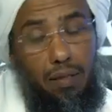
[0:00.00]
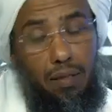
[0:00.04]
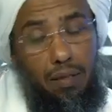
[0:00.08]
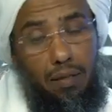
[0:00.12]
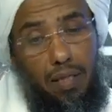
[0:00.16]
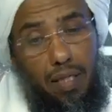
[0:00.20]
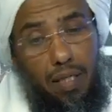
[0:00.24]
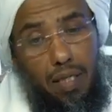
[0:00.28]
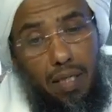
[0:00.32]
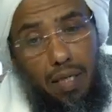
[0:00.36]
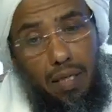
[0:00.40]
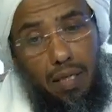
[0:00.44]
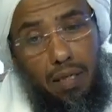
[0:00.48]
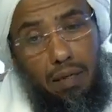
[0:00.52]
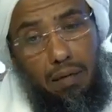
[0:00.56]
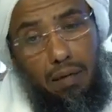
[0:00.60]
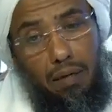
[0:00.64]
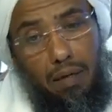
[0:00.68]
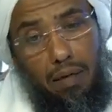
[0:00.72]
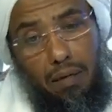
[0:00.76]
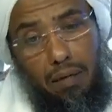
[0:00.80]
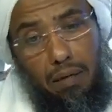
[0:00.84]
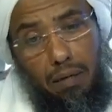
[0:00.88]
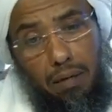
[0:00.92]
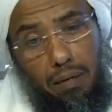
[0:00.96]

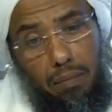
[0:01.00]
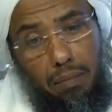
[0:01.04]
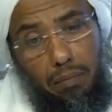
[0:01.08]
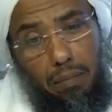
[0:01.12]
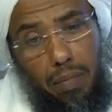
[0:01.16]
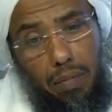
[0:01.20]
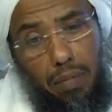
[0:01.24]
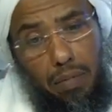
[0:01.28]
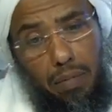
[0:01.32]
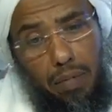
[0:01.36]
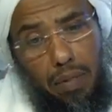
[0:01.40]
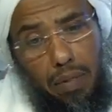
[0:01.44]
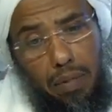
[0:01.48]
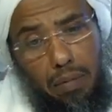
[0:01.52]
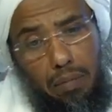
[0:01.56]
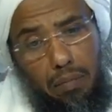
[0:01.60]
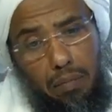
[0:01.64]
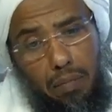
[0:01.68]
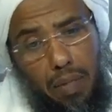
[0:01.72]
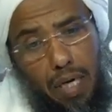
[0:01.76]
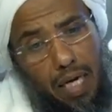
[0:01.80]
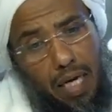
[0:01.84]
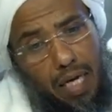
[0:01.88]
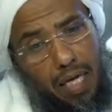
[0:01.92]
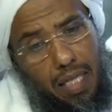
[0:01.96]
آه، آثر
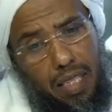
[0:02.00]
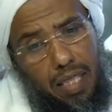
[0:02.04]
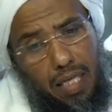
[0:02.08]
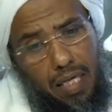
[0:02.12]
السلام لعرضه